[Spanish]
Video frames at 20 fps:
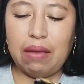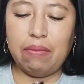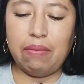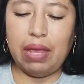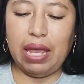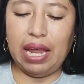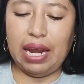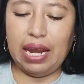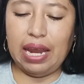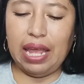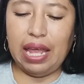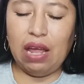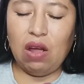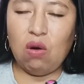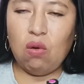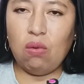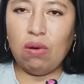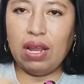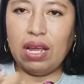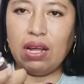
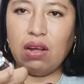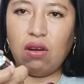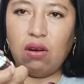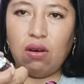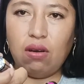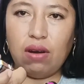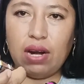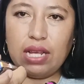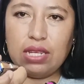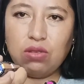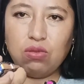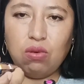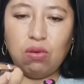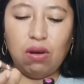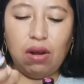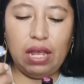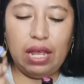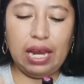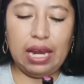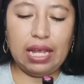Viene una en color
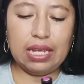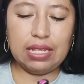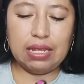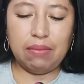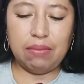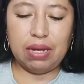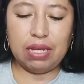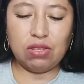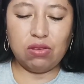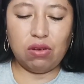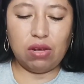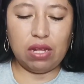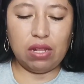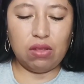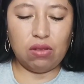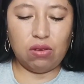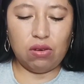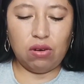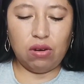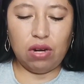azul y las demás son
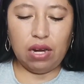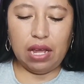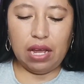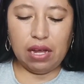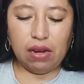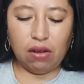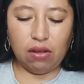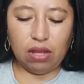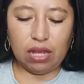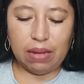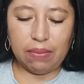en tono negro.